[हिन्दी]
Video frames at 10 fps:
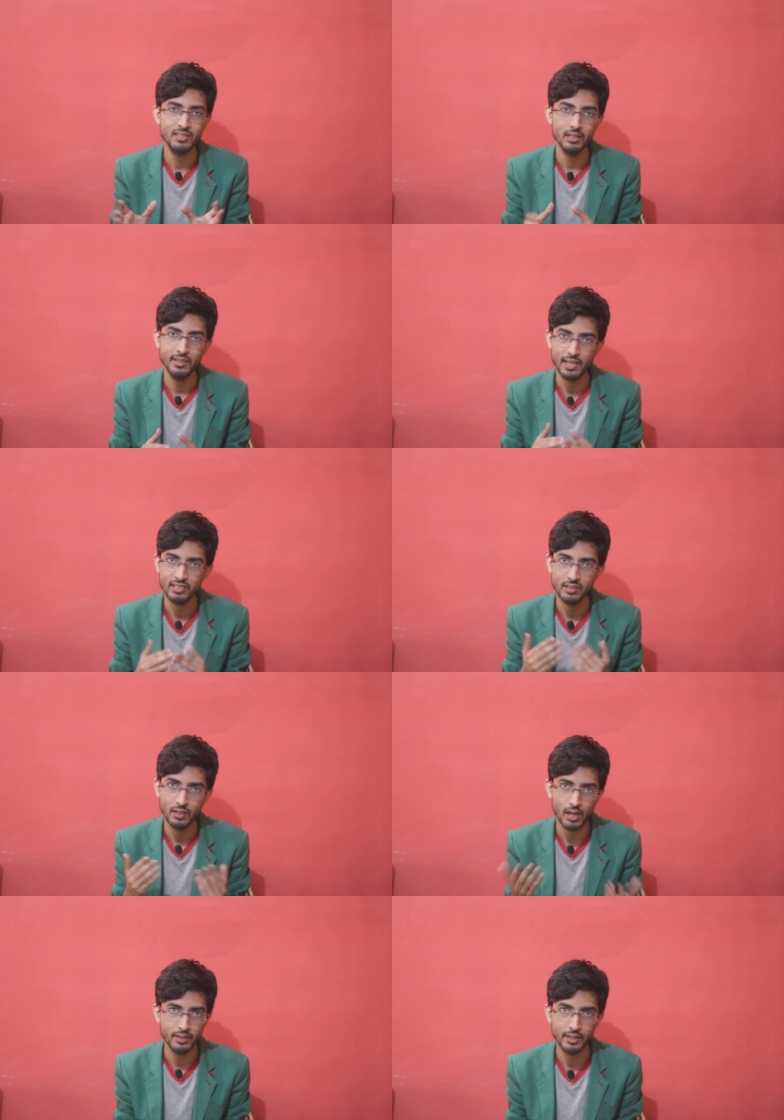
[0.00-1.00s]
से जल्द इलेक्शन
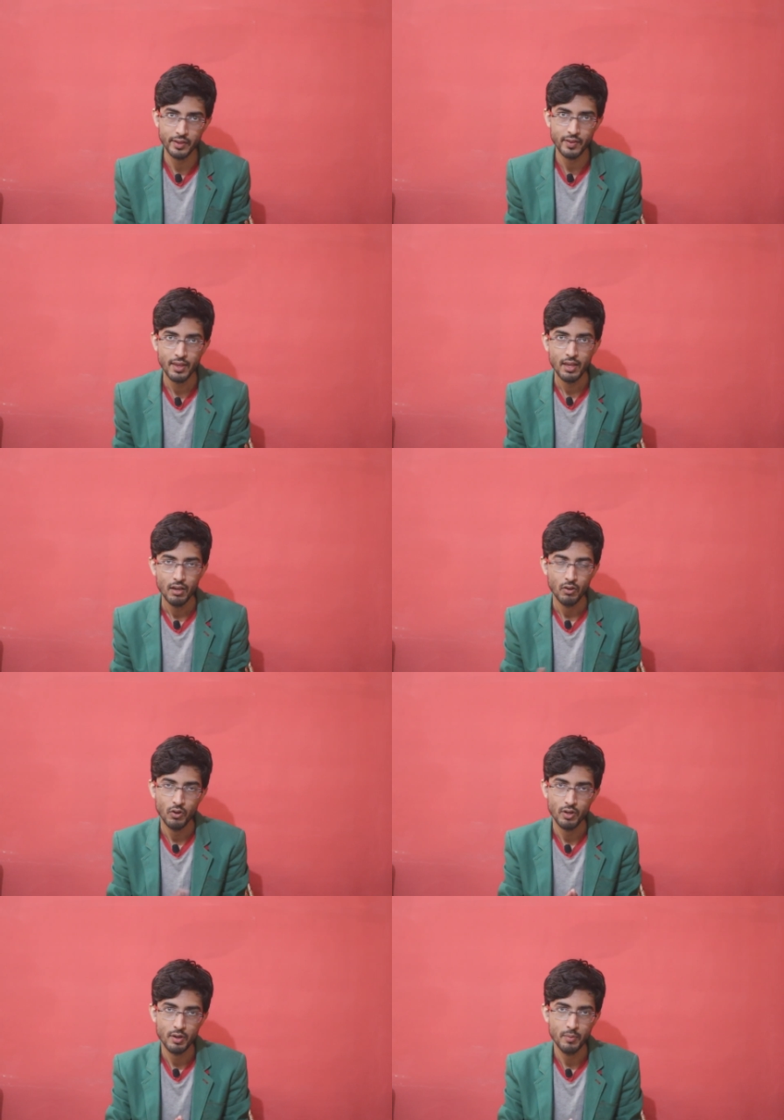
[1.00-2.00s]
करा देंगे
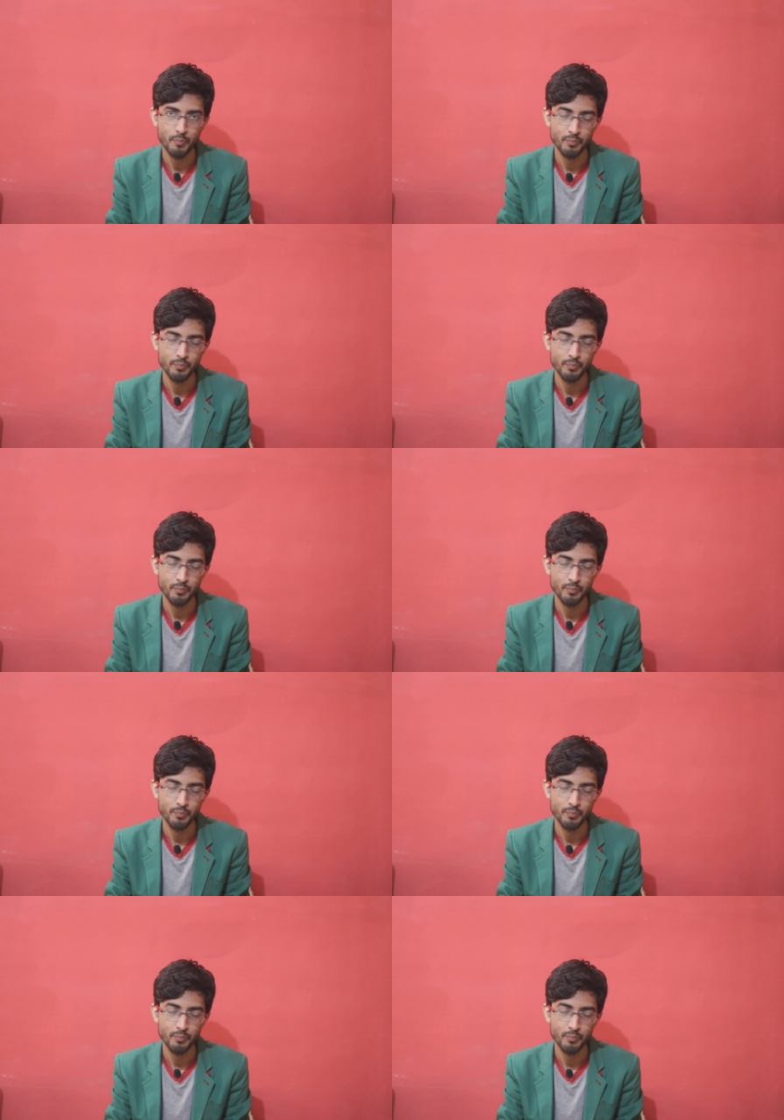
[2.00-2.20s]
और